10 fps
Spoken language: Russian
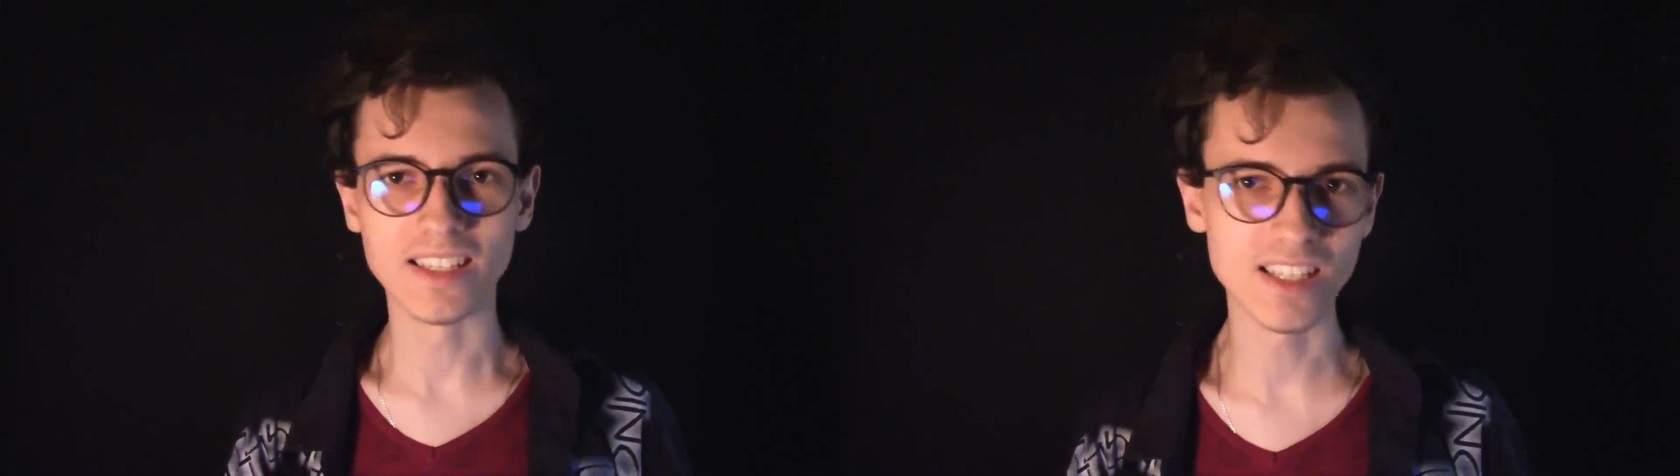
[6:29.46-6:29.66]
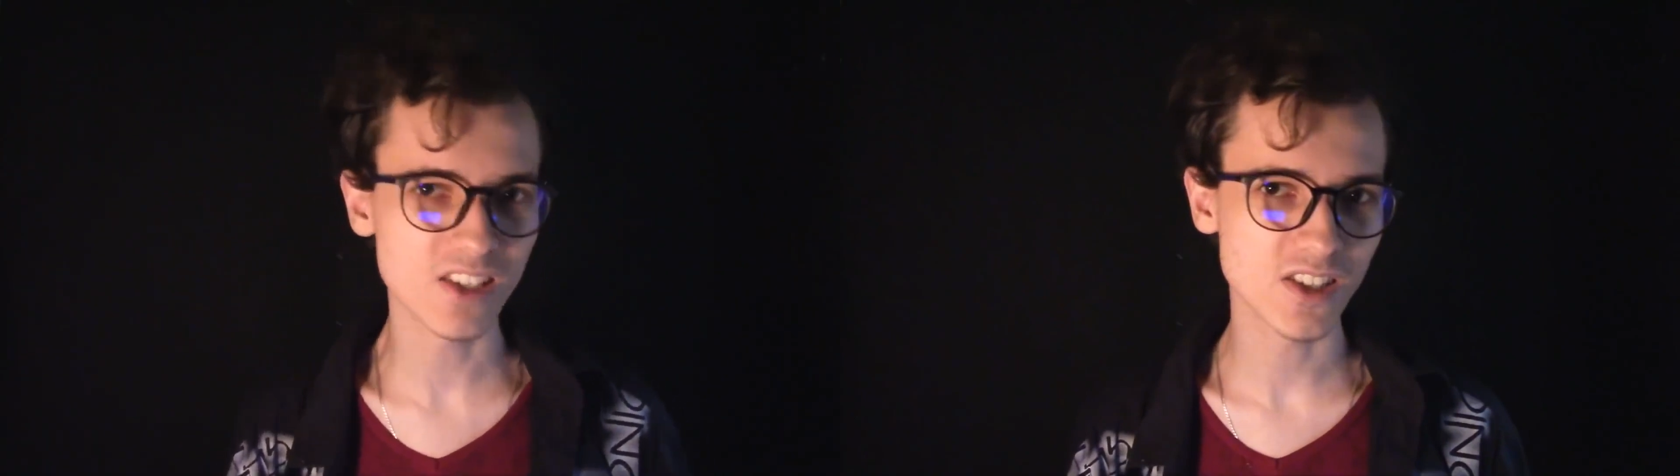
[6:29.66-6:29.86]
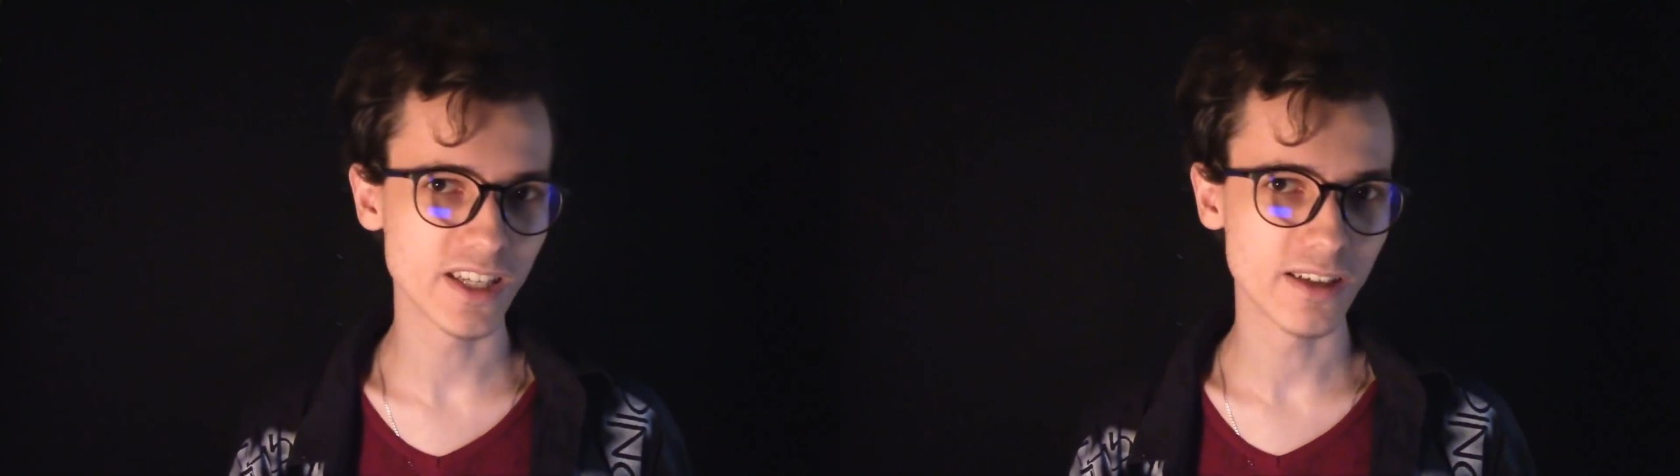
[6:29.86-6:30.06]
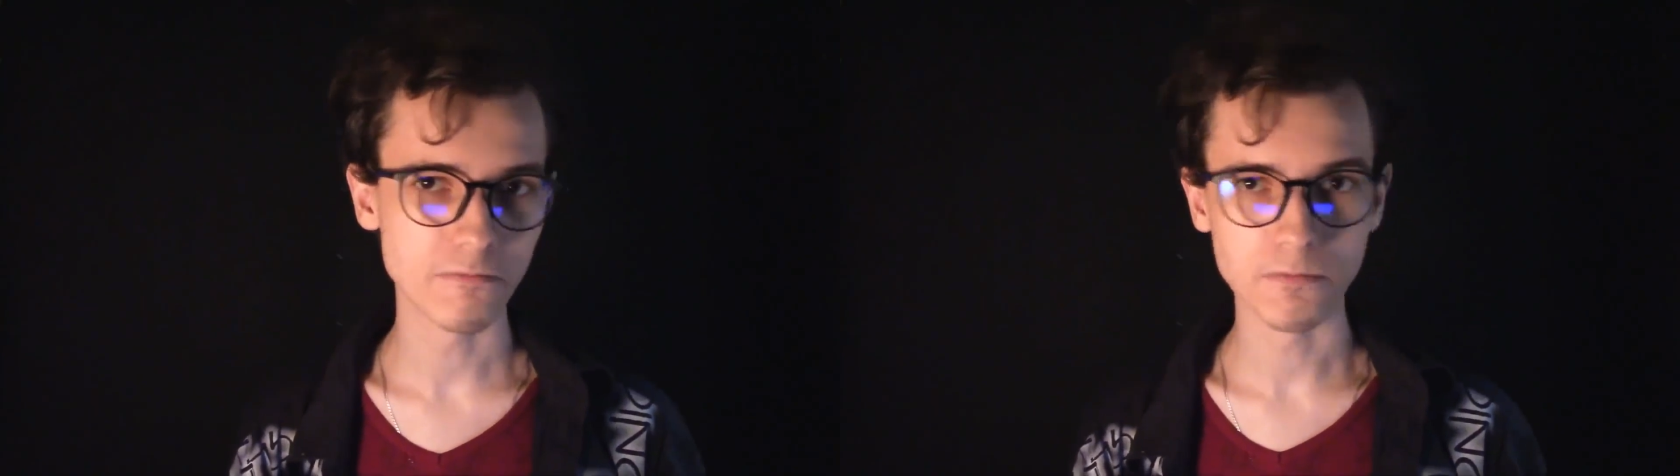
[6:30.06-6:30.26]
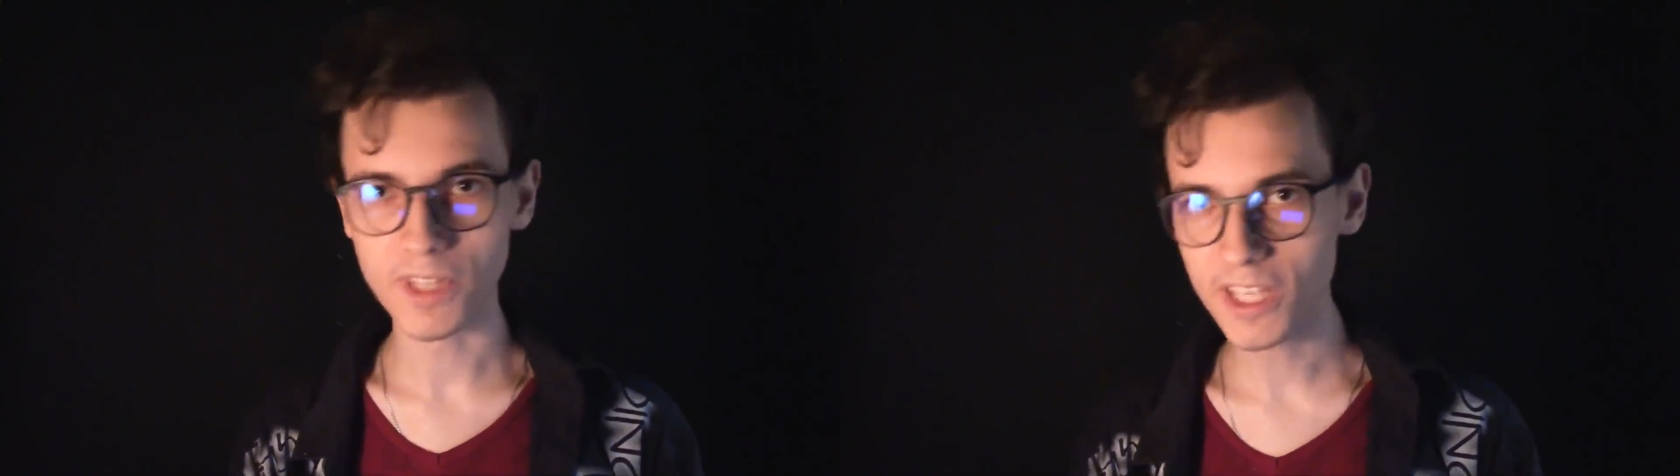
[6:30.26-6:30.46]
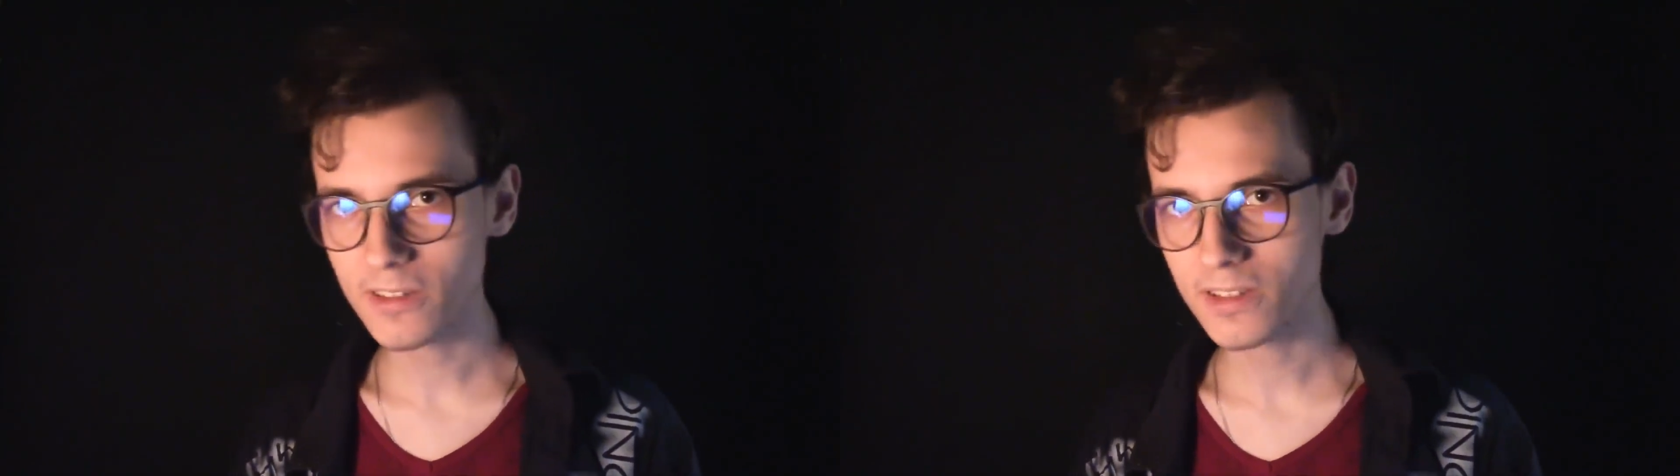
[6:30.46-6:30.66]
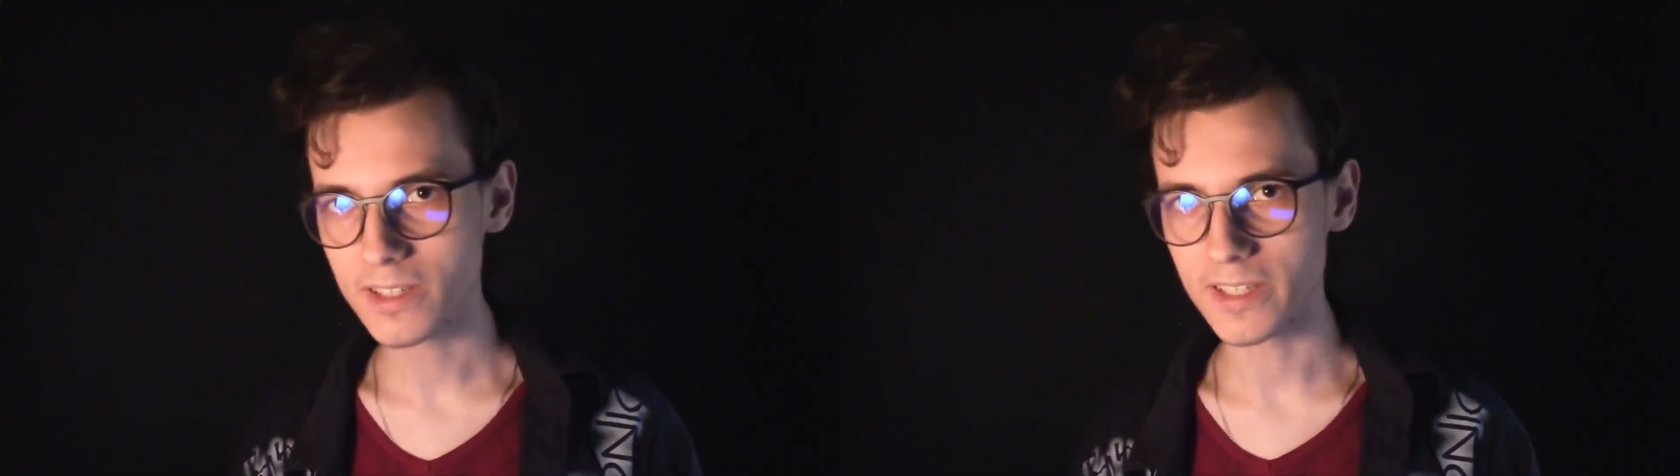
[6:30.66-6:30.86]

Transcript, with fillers: Если нет,